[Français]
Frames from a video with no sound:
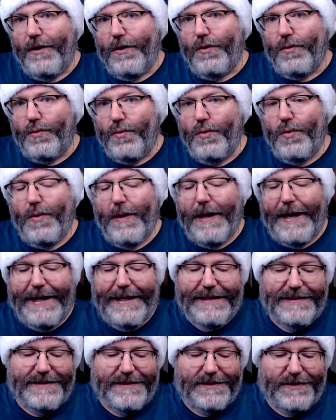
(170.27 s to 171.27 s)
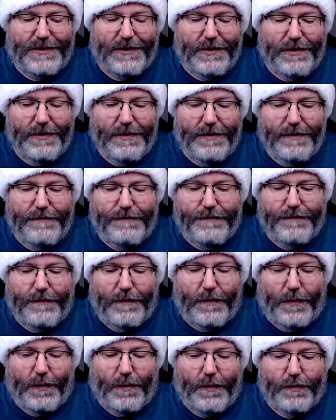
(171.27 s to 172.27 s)
ou est-ce que
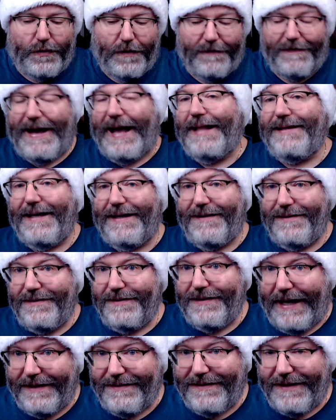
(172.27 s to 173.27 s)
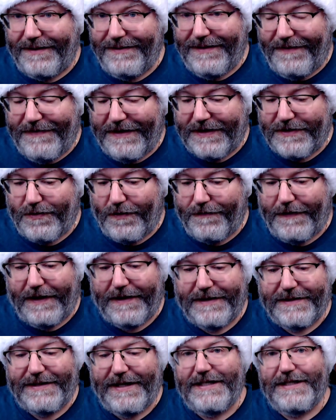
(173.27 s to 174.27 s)
on devrait attendre, la version
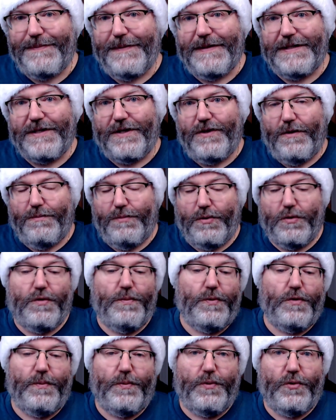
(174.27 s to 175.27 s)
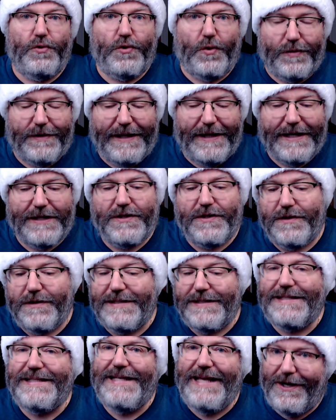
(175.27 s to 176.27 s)
française parce qu'il y a beaucoup, beaucoup, beaucoup trop de textes?
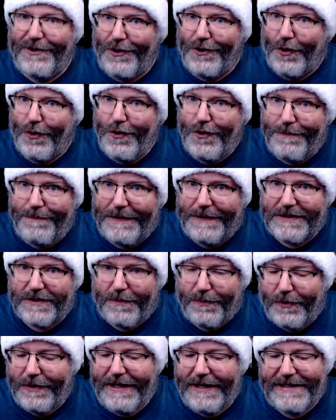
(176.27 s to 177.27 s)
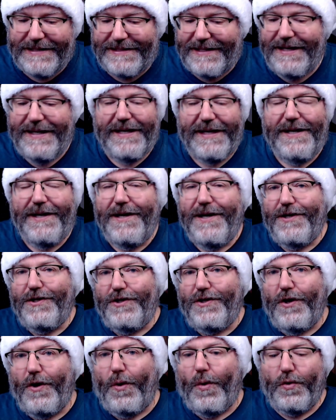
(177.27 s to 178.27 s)
s'il y en a une, parce que pour l'instant, il n'y
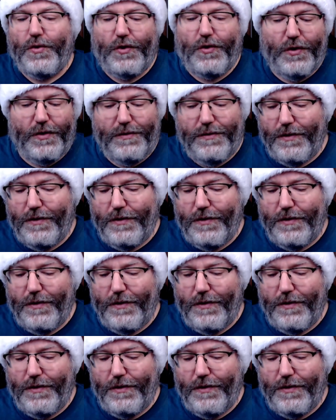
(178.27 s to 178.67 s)
a aucune.